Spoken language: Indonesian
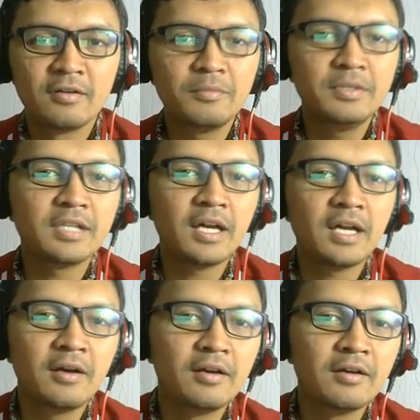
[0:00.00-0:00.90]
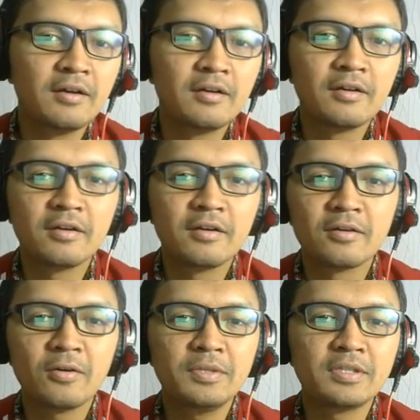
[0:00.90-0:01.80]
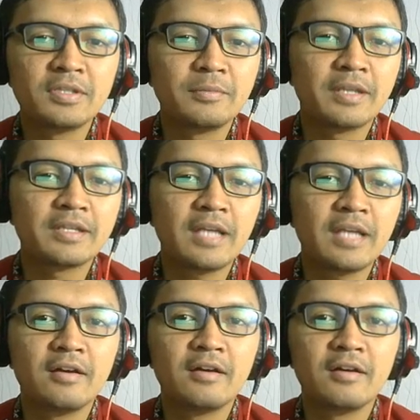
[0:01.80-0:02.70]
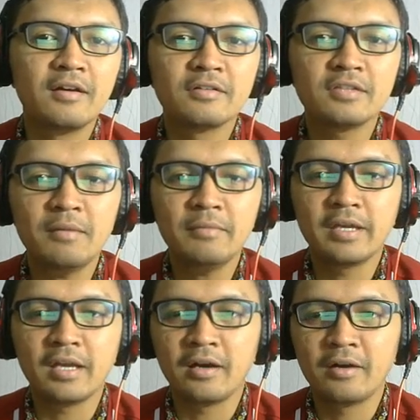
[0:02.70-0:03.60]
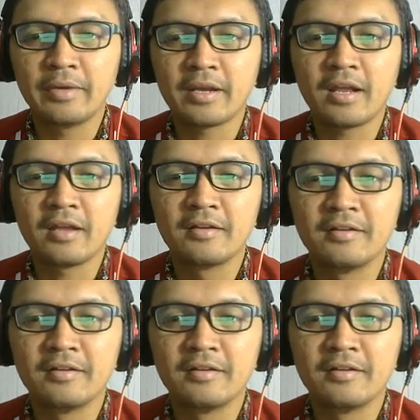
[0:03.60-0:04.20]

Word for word: kok bisa kok bisa pemirsa sama ya merah